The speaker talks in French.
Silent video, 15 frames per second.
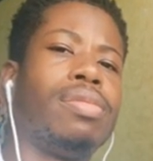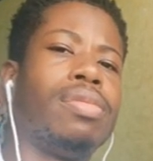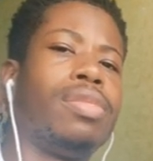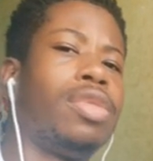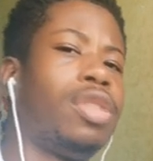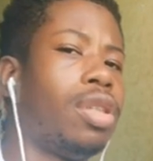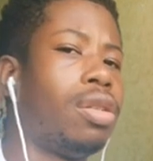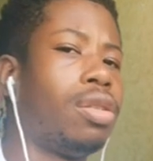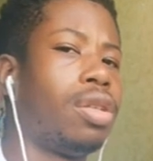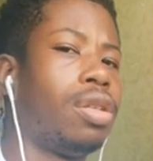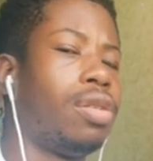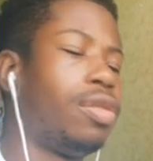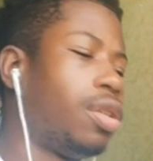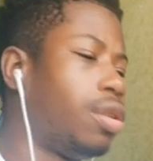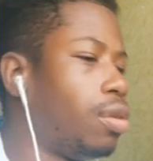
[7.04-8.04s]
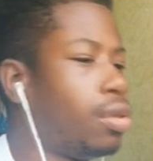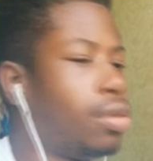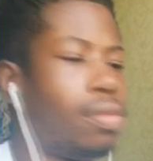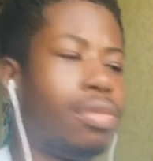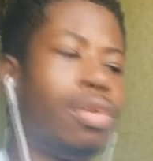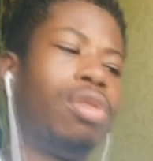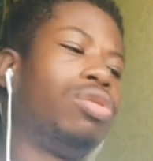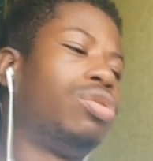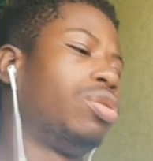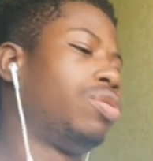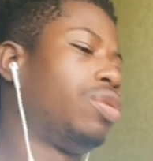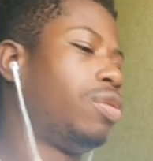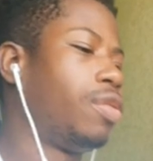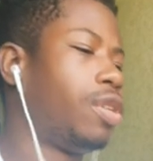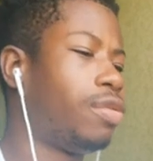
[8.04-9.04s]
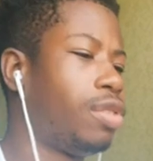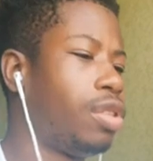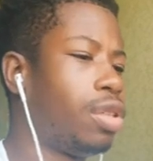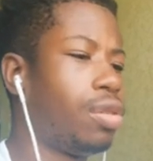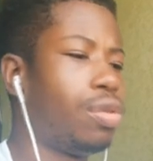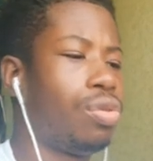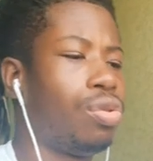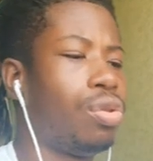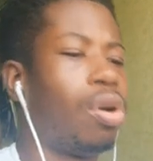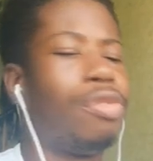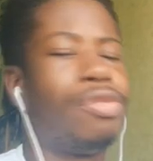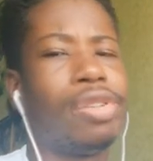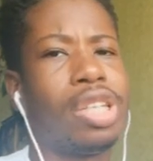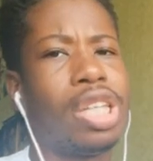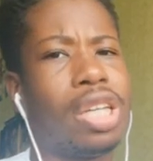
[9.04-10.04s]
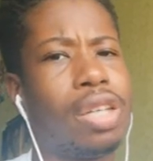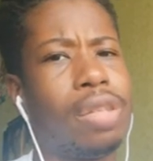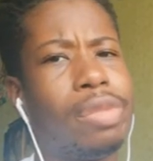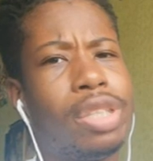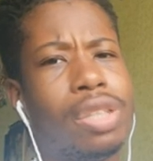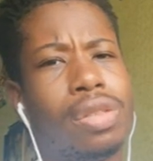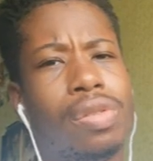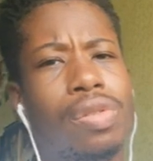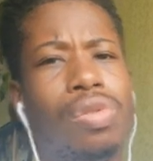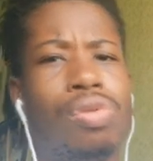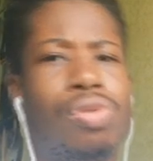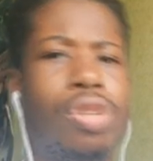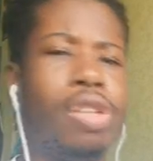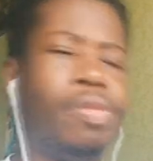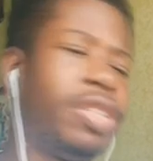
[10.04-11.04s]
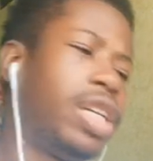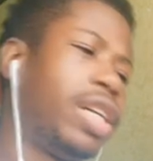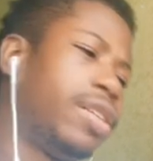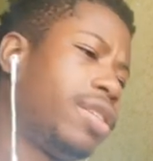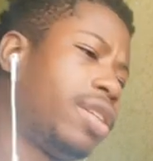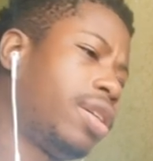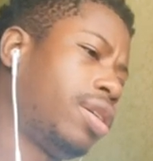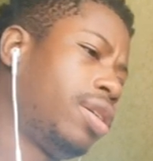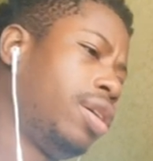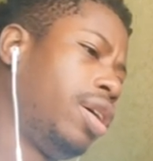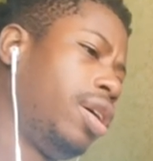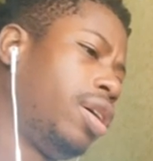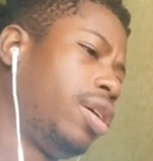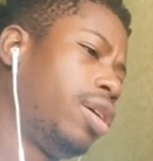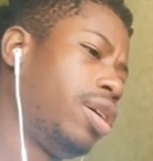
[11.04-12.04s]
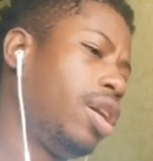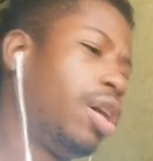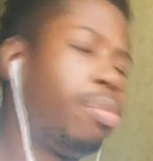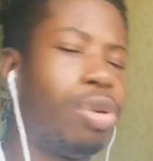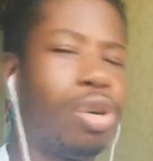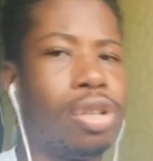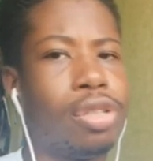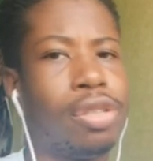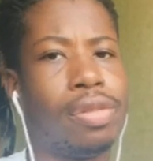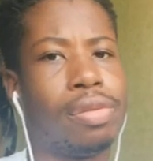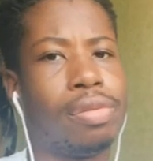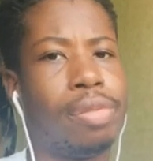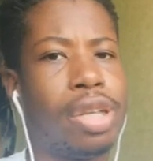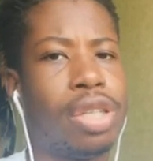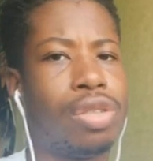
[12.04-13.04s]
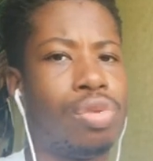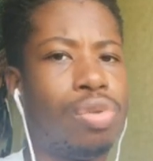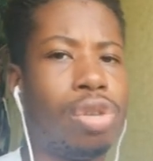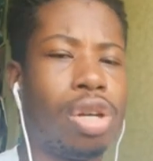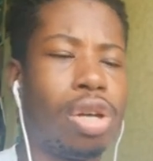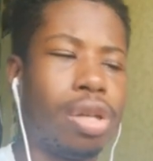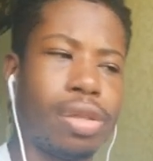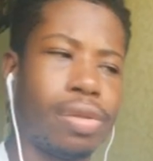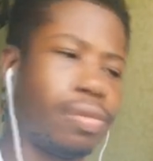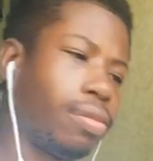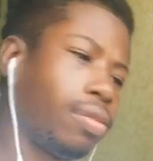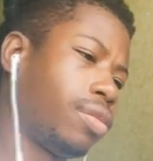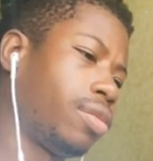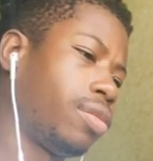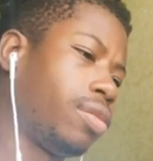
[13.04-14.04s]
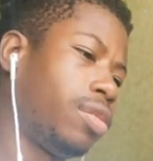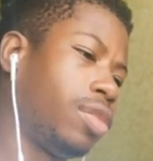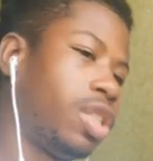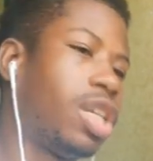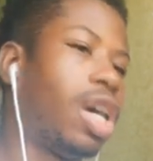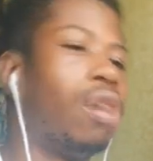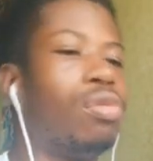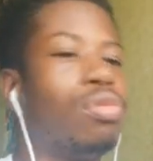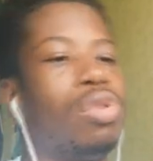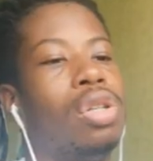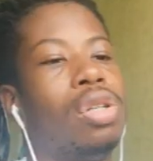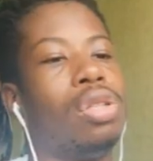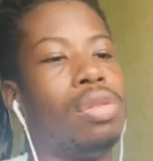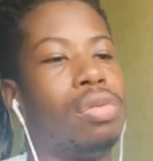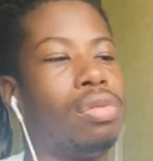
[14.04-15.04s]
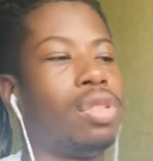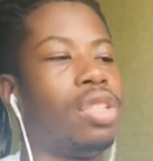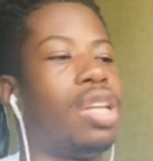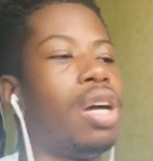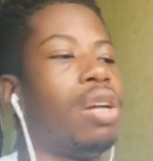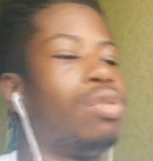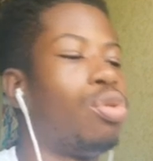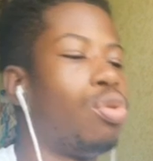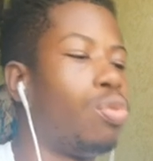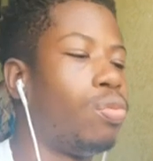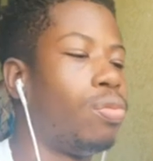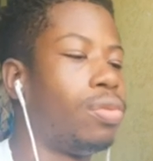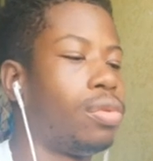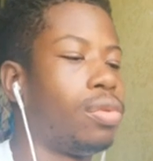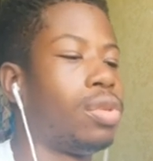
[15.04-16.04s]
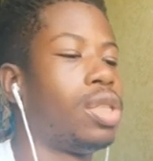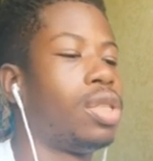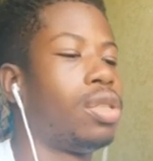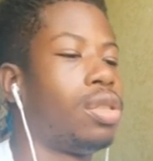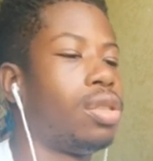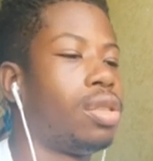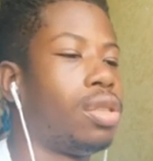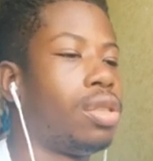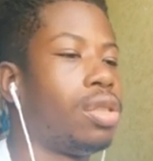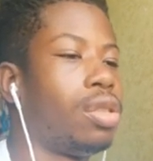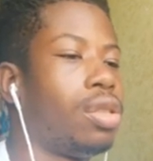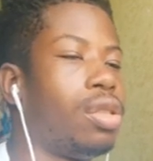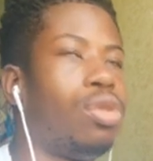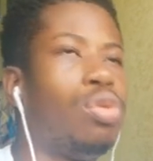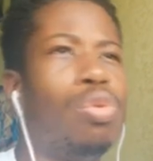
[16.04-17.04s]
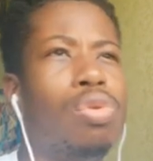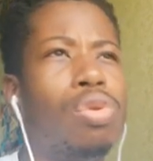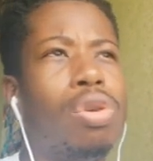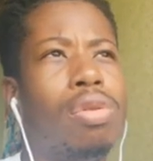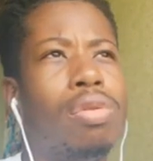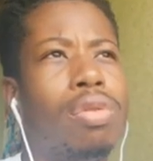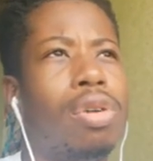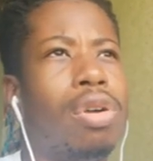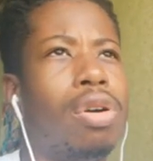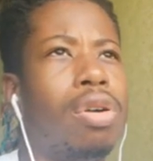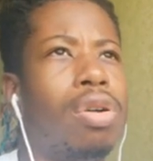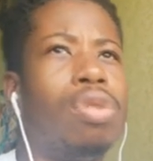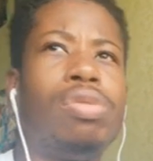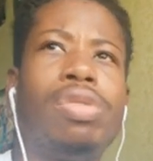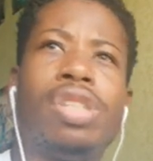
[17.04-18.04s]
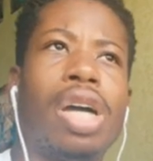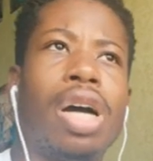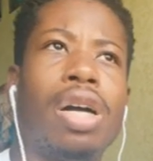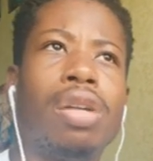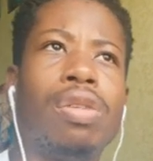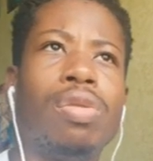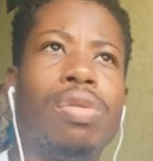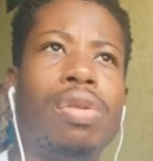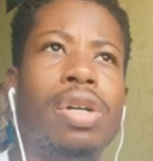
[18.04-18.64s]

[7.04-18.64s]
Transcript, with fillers: c'est le temps de cette 2. Aujourd'hui, nouvelle vidéo sur Enfant Terrible. Le nom du clip, c'est Lacet. La prod, by Soulker. Soulker. Soulker. Soulker Oh, Soulker.